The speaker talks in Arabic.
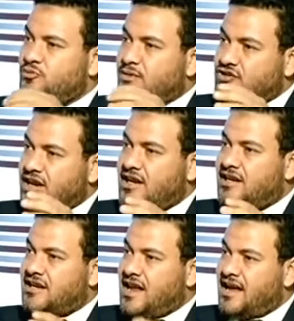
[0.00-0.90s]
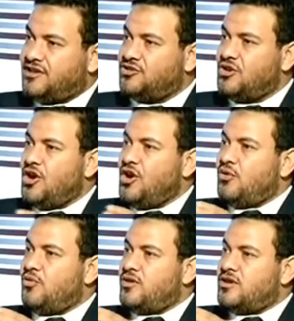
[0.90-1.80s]
مشاكل الناس
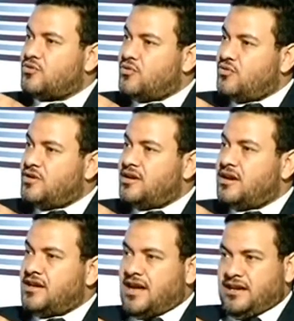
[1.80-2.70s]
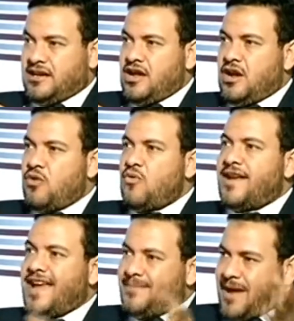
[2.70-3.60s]
ويكون يعني هو
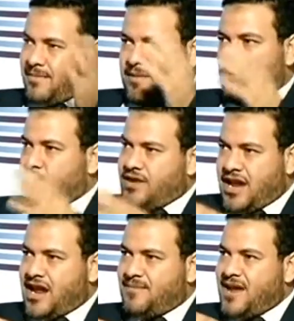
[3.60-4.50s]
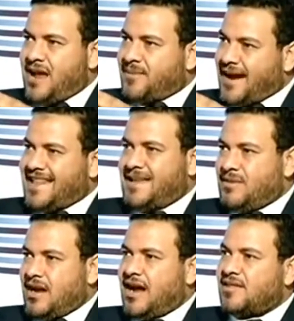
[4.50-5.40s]
نائب قبل ما يكون نائب نائب
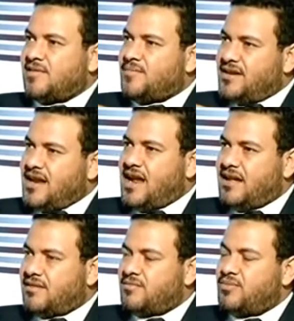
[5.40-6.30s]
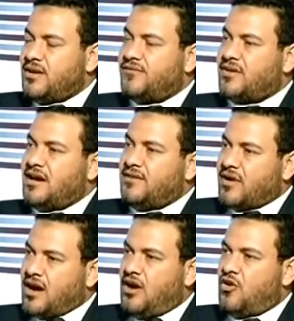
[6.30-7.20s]
خدمي حاسس بالناس بيفرح
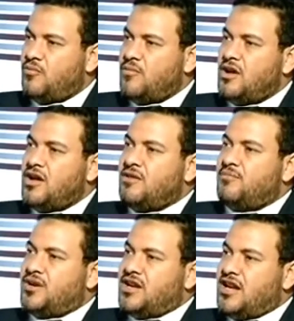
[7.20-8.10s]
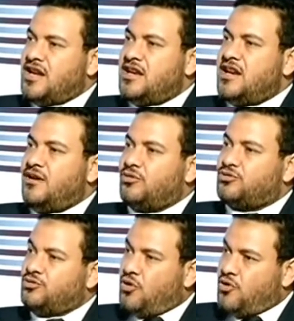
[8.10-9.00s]
لفرحهم بيئن
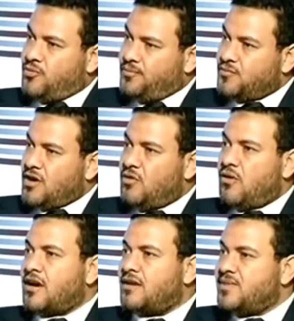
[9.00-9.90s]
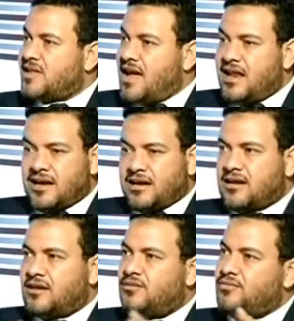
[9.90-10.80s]
لحزنهم ورغم ذلك
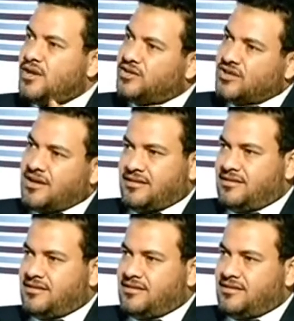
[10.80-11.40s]
بيسقط